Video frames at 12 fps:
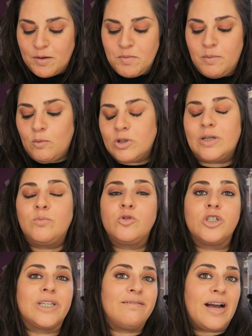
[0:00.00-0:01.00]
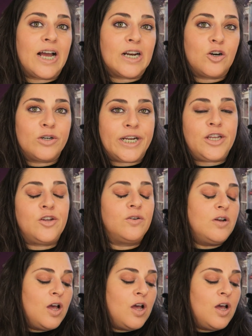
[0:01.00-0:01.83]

a mí me gusta mucho trabajar con ellos.